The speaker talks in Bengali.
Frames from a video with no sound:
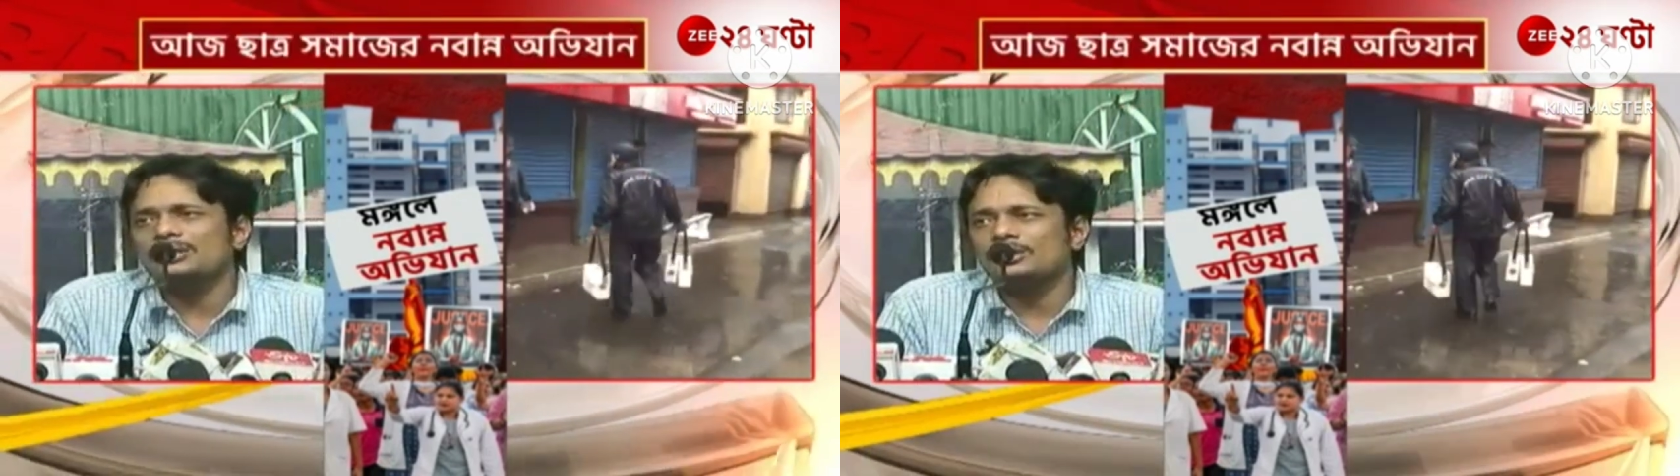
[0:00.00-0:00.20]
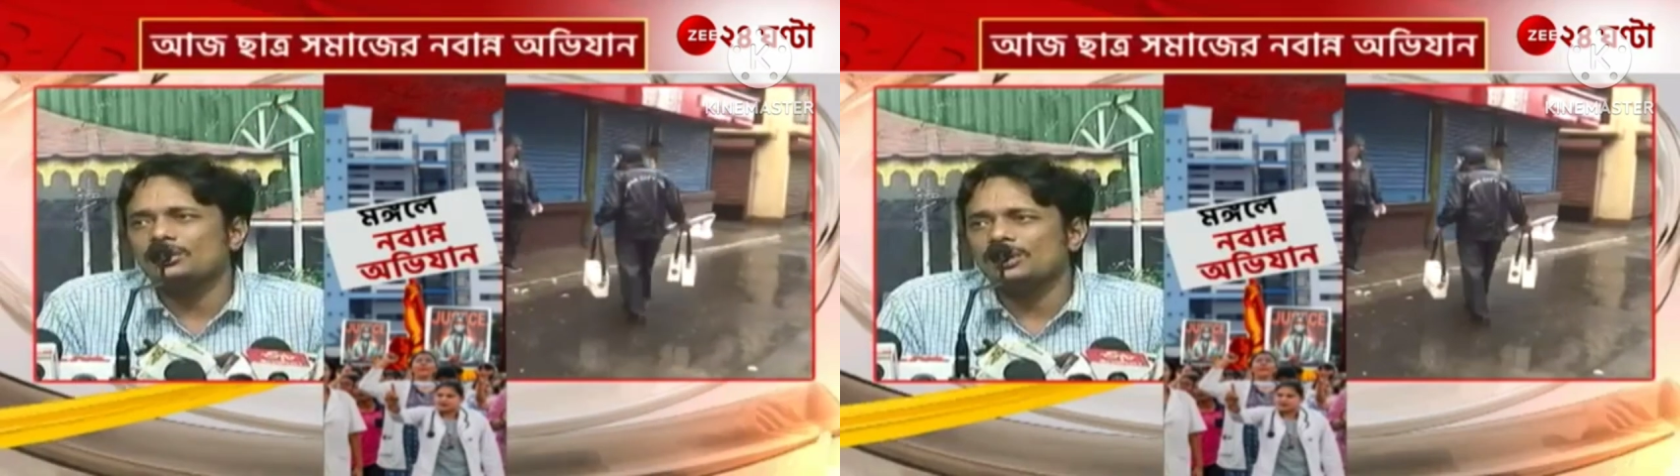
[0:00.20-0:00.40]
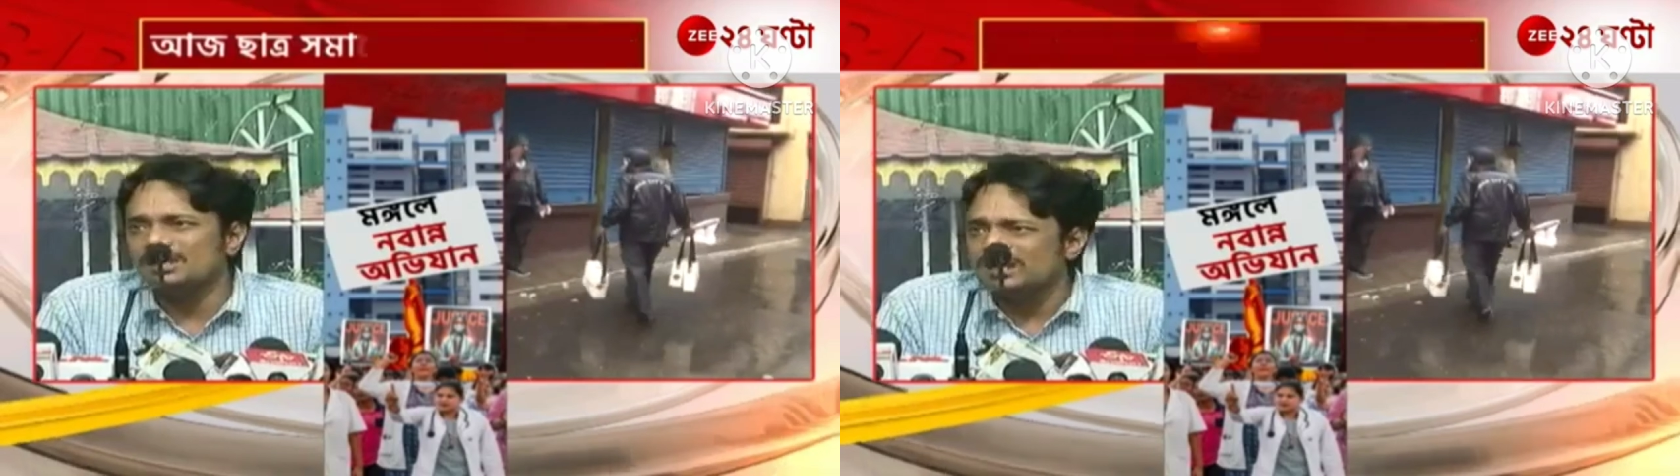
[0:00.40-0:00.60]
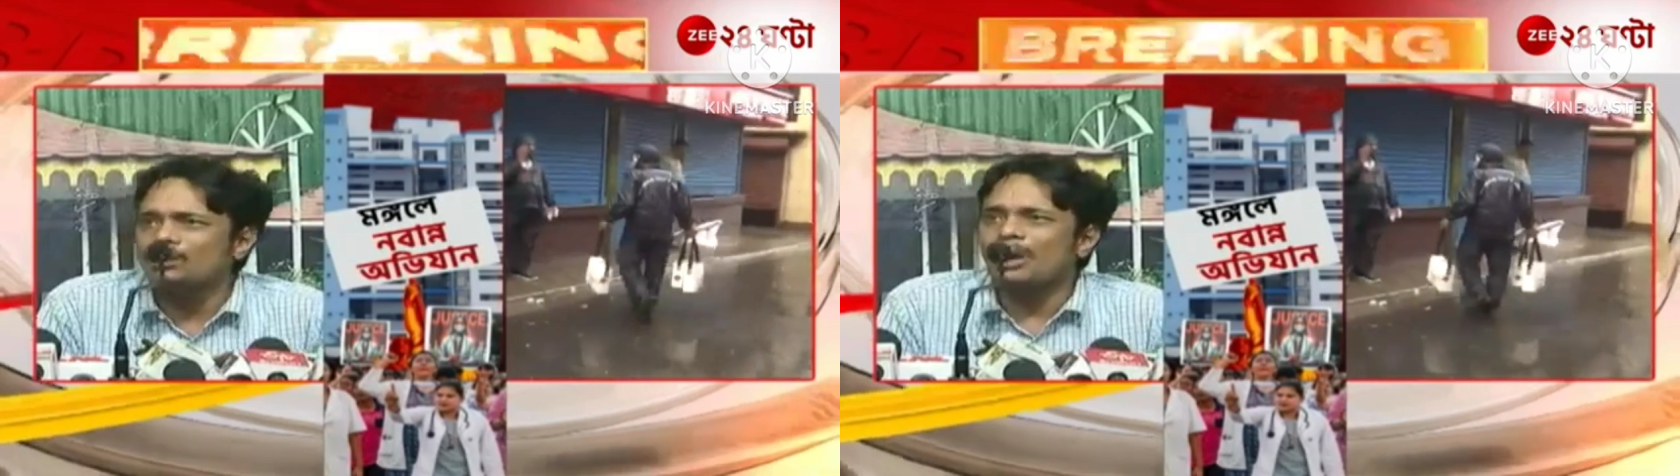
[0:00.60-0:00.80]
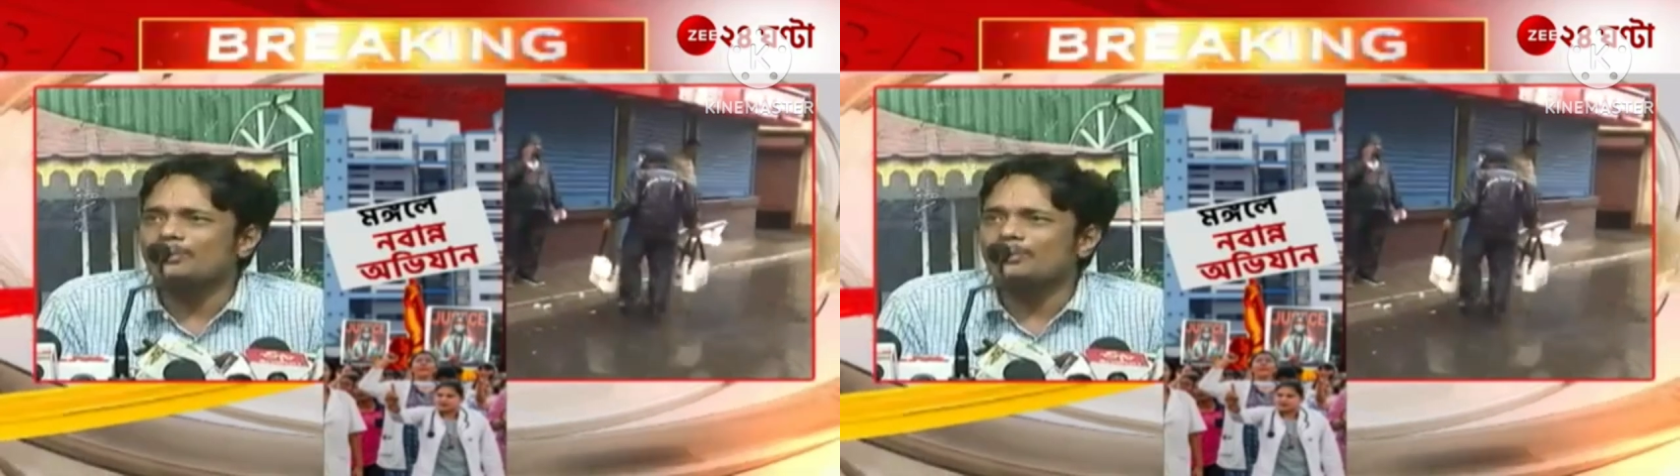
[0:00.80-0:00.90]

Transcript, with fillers: আন্দোলনই যেন